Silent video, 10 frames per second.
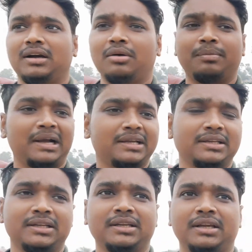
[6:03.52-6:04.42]
और बाकी
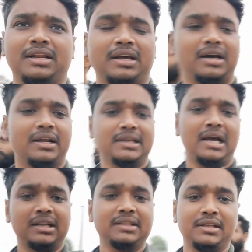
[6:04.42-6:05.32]
इन्हें
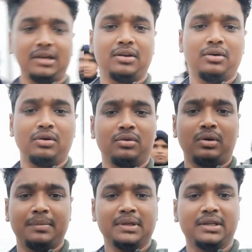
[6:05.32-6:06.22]
हरियाली देख लो
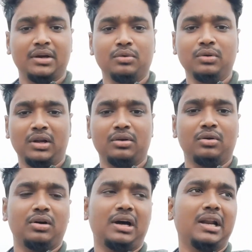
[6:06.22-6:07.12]
अभी गेहूँ लगलो
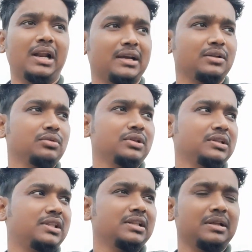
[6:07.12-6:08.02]
है हालांकि दो दिन
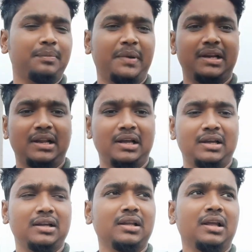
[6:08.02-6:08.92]
तीन दिन पहले
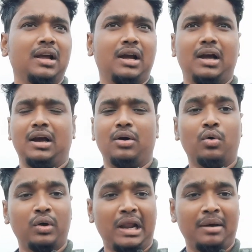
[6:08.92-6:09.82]

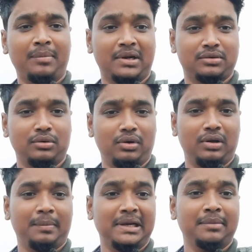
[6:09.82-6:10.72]
ओला बरस लो हल
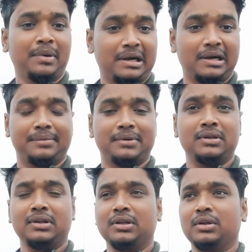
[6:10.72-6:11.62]
मने बर्फ़
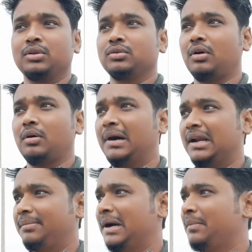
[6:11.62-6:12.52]
तो
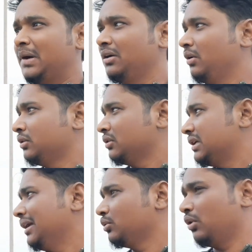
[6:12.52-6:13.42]
बर्फा पड़ल तो
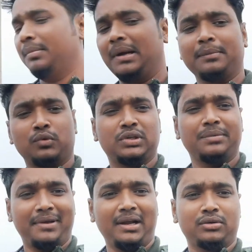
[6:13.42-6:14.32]
शायद गोमा में कुछ
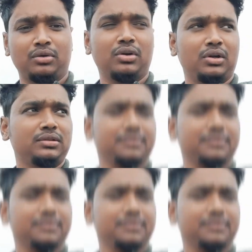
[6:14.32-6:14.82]
इफेक्ट होलो